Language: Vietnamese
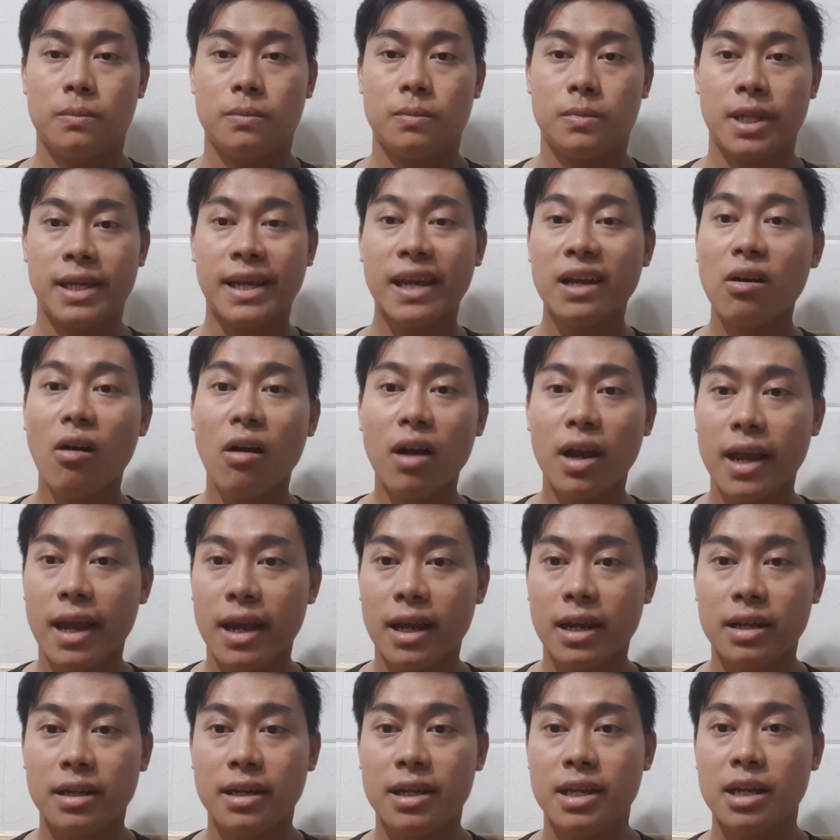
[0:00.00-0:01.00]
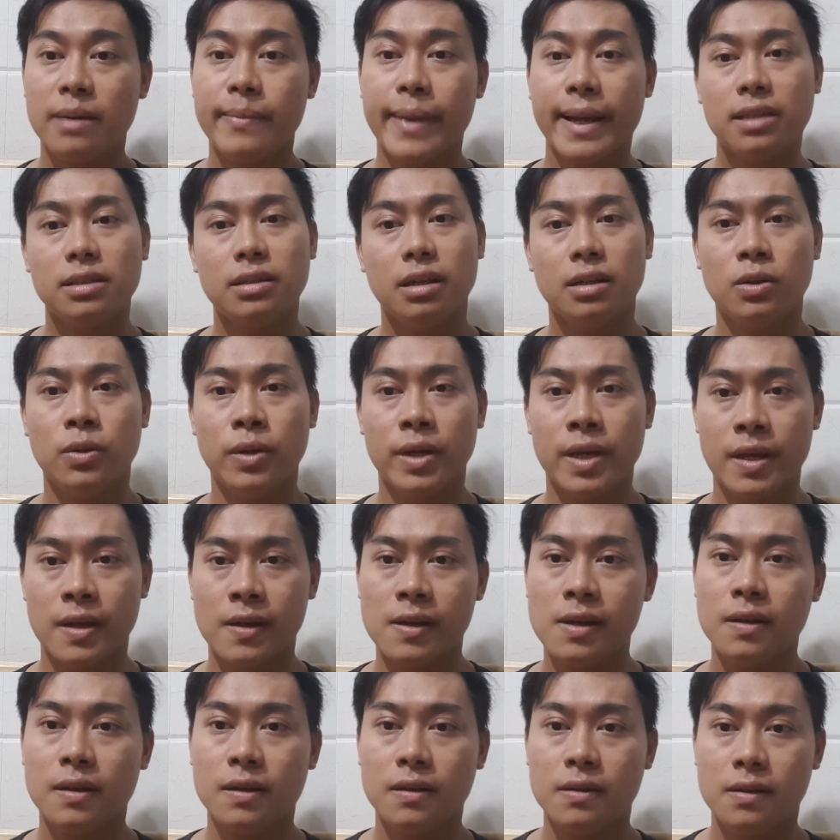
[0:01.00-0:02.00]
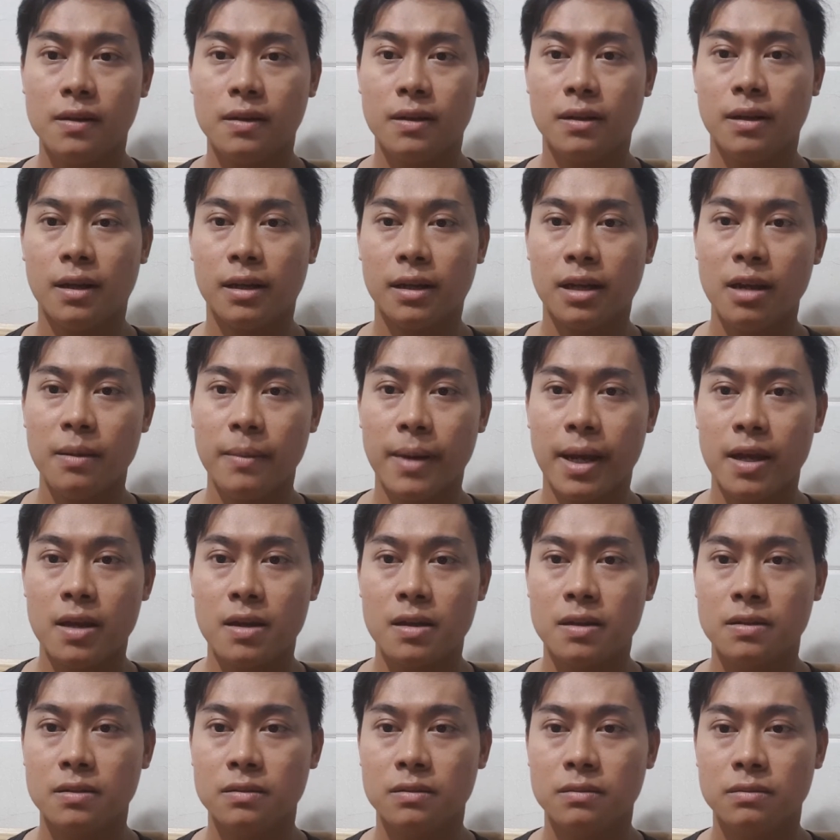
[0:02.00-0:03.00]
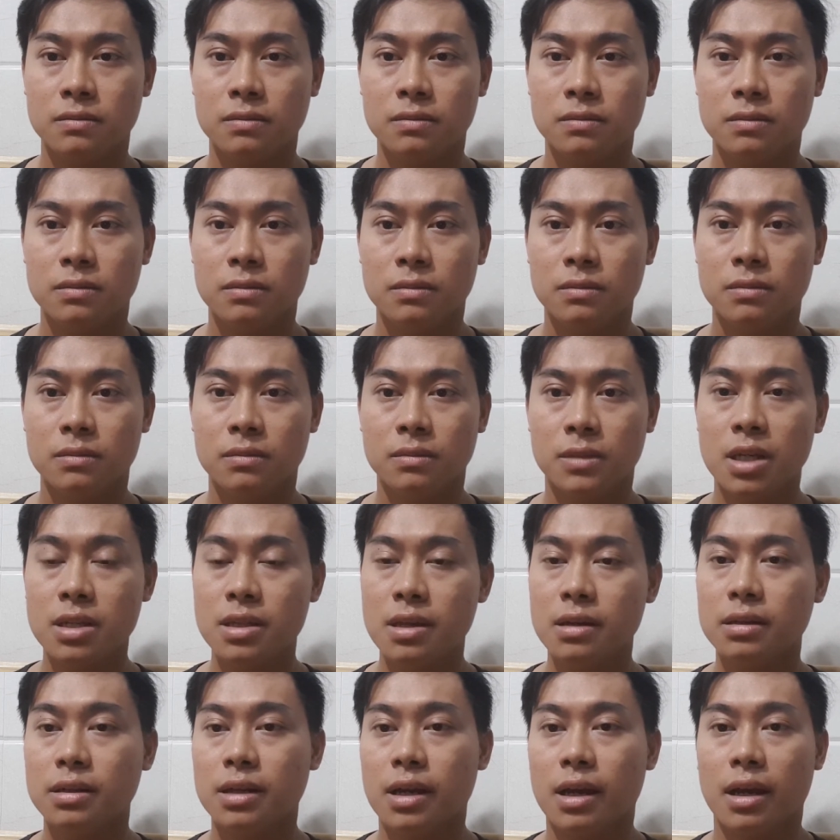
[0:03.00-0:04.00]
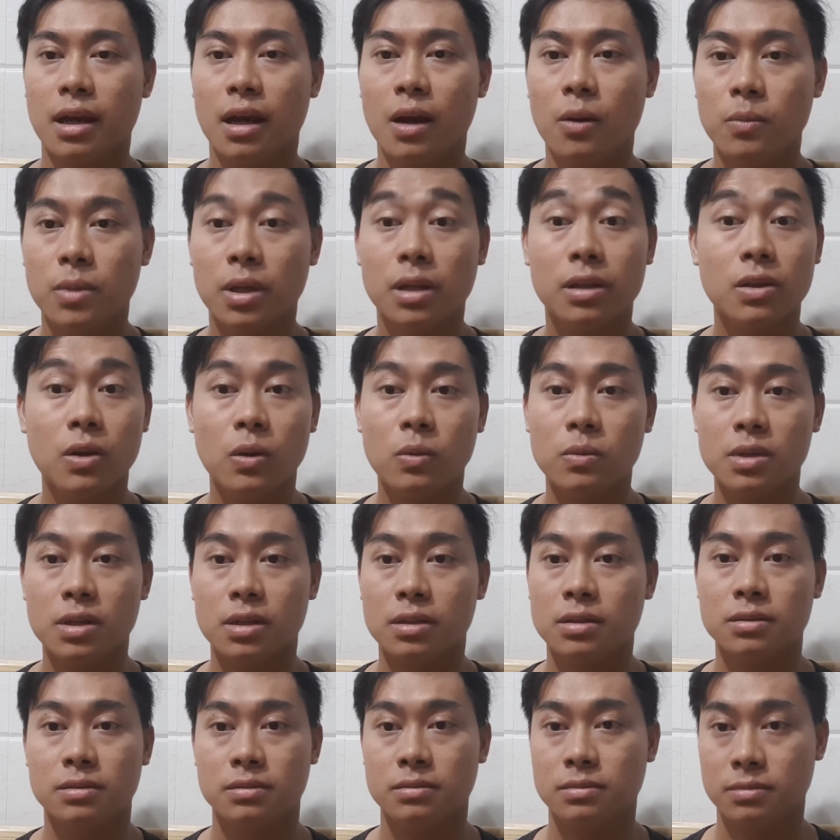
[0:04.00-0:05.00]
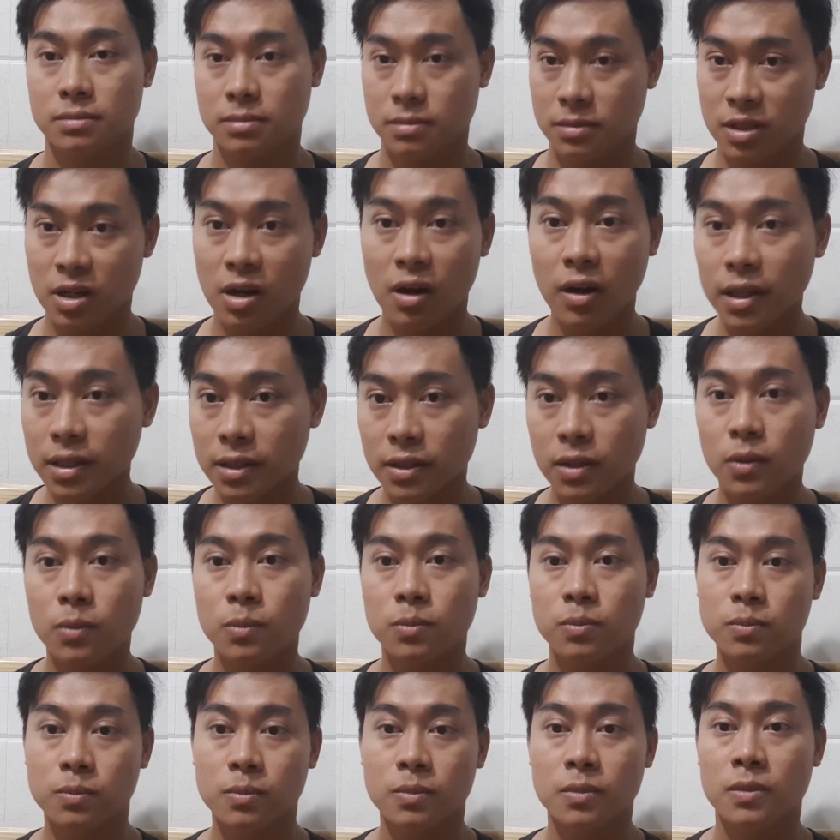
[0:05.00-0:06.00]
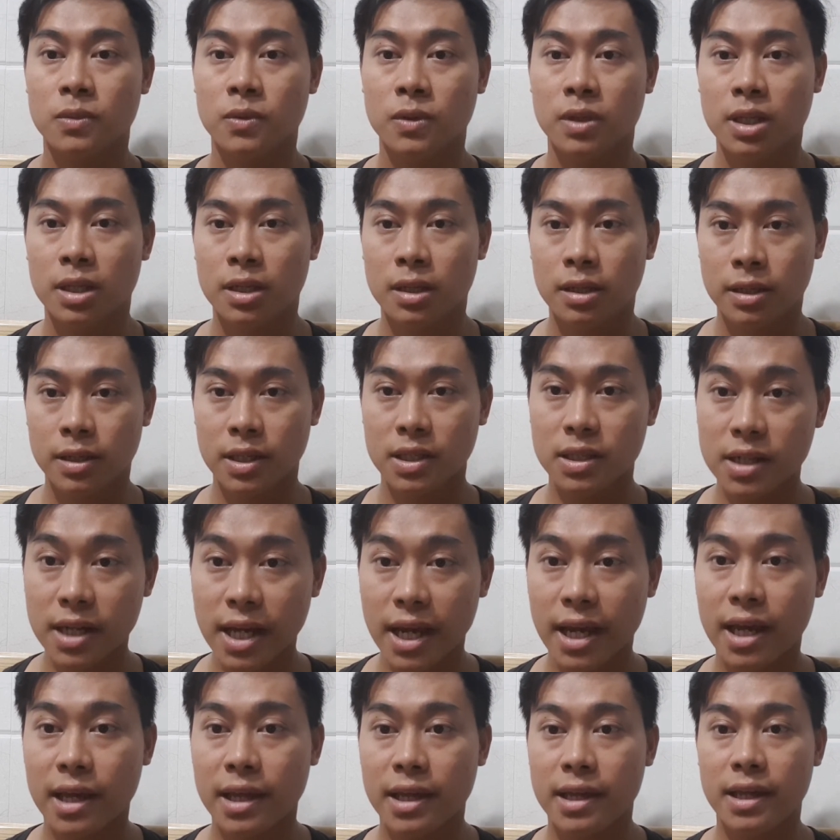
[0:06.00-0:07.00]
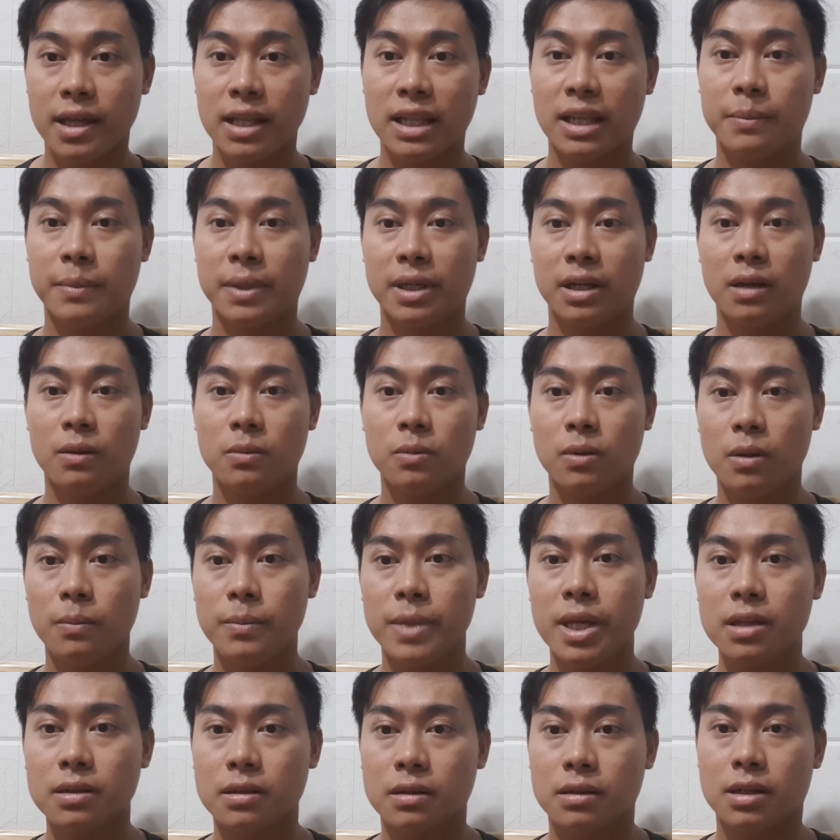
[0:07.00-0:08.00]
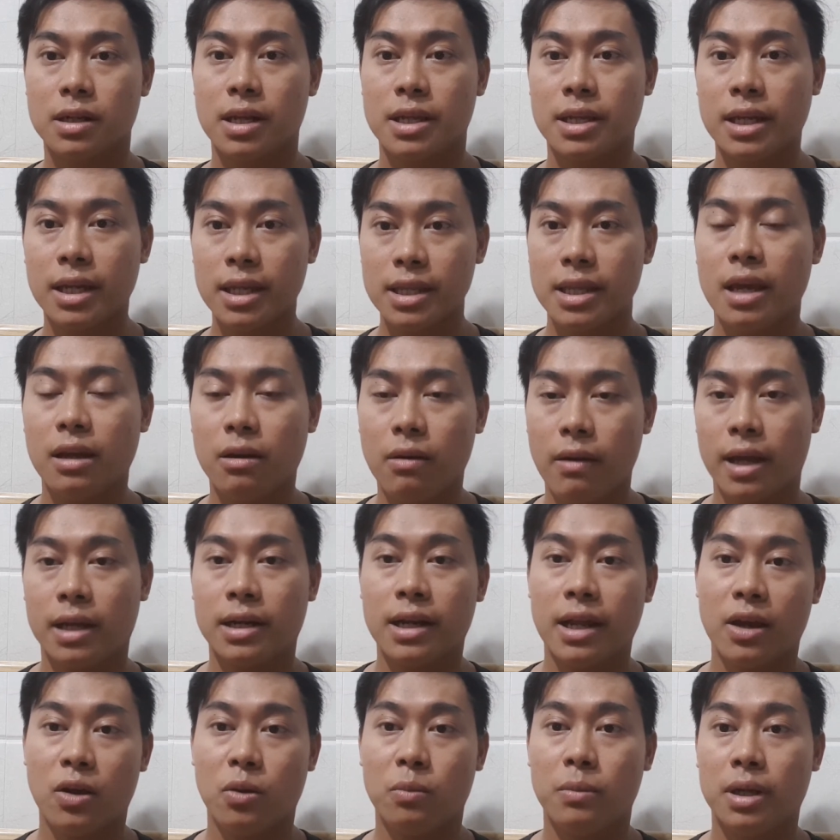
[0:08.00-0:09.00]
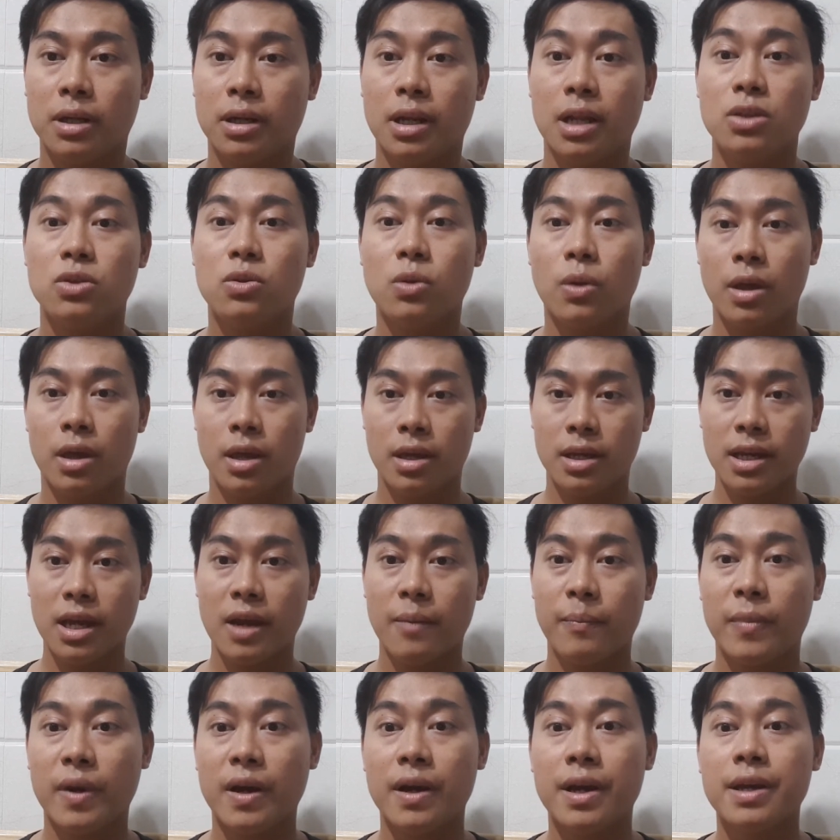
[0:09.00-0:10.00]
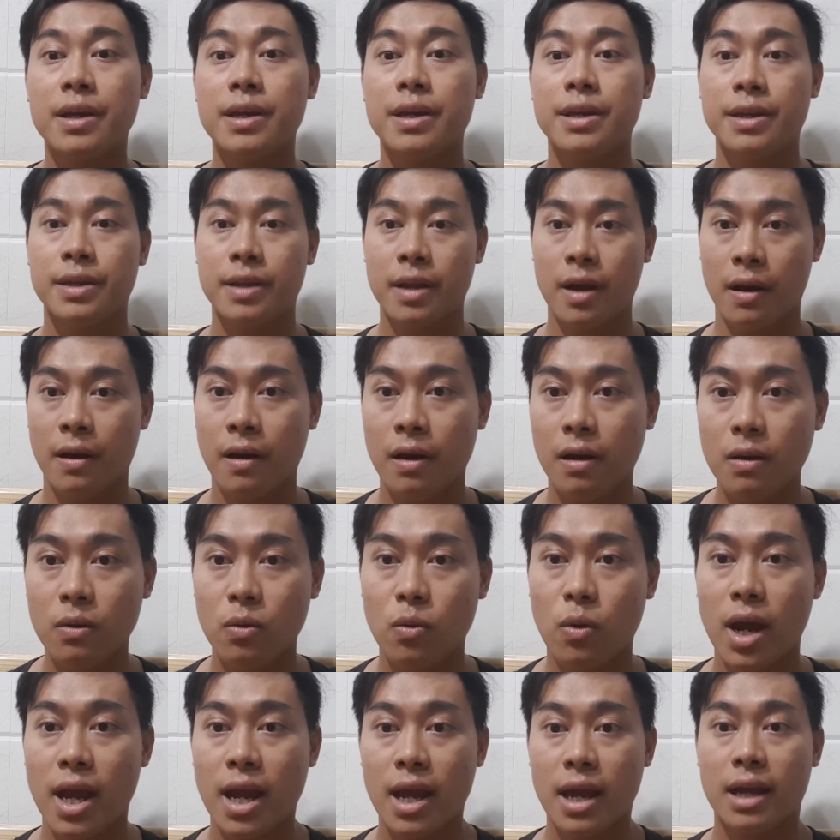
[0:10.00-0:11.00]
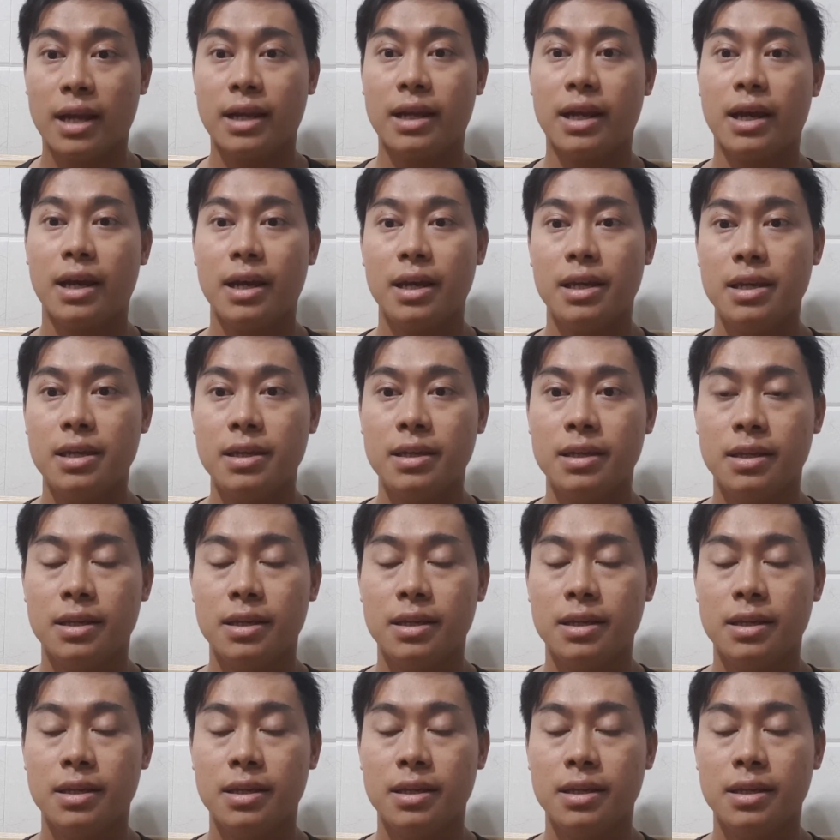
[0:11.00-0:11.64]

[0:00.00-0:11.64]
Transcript: thì cái khó khăn khi các bạn tự luyện á là các bạn thứ nhất là không hình dung được khó hình dung cái thứ hai á, là mình không có biết được là cái giai đoạn nào mình đã chuyển cái âm ì đó qua cái